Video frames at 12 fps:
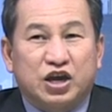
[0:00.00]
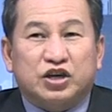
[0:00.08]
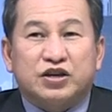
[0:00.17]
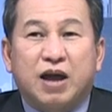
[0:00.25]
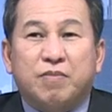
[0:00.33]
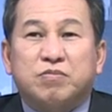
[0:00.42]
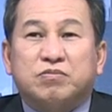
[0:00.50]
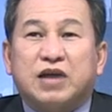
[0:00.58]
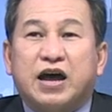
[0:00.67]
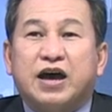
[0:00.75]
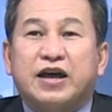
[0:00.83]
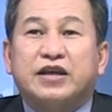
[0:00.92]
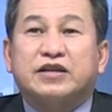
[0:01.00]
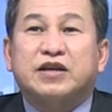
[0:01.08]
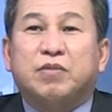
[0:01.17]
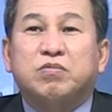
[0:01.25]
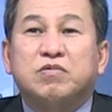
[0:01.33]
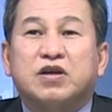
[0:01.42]
đồng thời
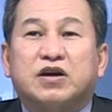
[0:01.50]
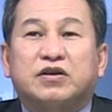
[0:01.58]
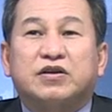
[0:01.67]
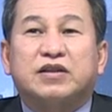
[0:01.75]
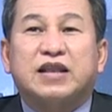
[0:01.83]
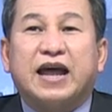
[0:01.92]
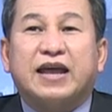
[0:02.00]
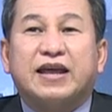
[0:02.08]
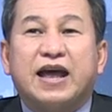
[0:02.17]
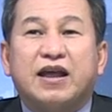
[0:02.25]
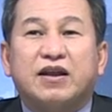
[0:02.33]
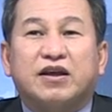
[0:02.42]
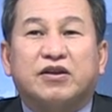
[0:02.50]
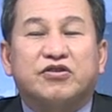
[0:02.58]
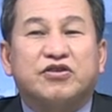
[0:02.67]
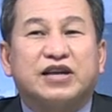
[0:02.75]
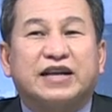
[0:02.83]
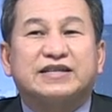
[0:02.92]
chống cự lại các lực
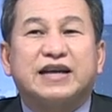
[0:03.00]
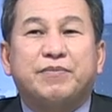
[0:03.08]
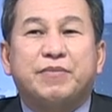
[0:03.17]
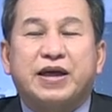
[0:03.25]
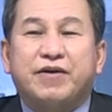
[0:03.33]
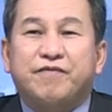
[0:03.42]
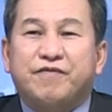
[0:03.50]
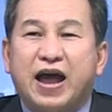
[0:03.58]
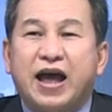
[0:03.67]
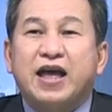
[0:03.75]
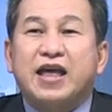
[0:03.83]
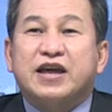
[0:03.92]
lượng cảnh sát biển và